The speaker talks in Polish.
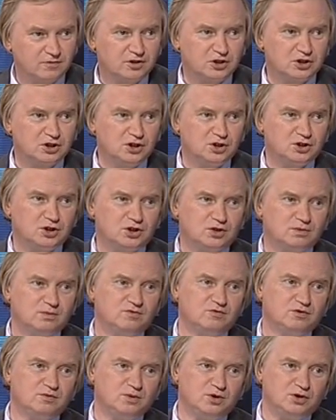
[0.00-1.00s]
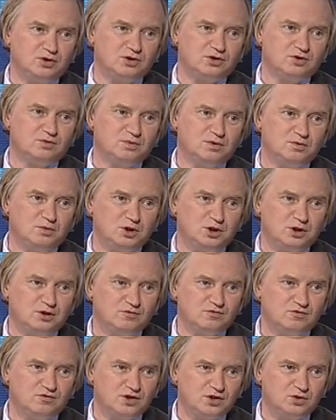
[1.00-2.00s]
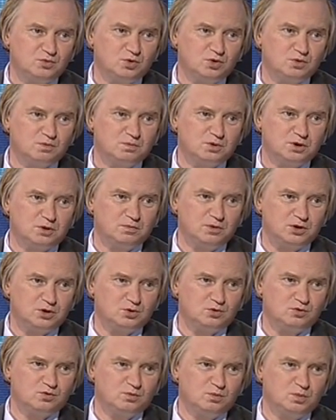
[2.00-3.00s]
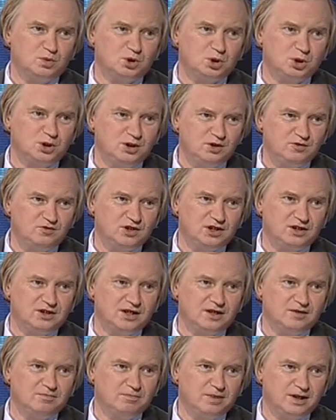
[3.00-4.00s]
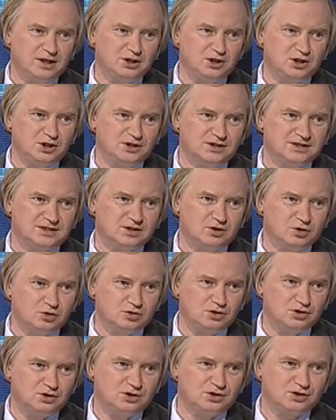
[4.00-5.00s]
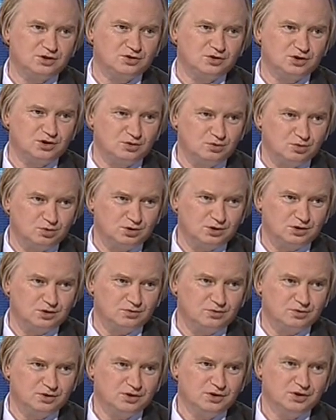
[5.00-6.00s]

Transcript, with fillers: Najważniejsze, żeby wybory odbyły się według przepisów możliwie najbardziej zgodnych z konstytucją.